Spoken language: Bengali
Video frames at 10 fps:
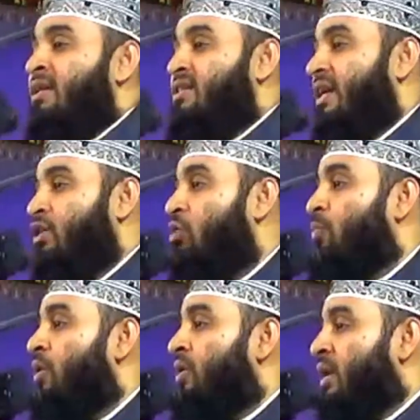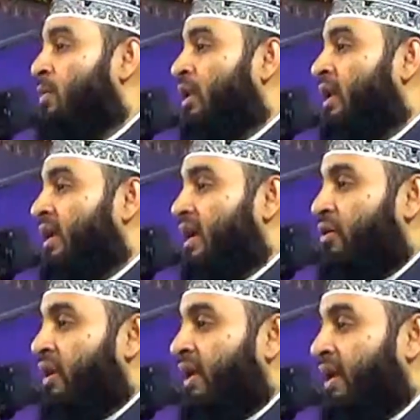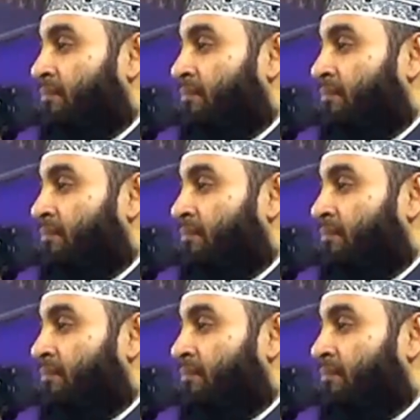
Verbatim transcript: যে গোপন আমলের কারণে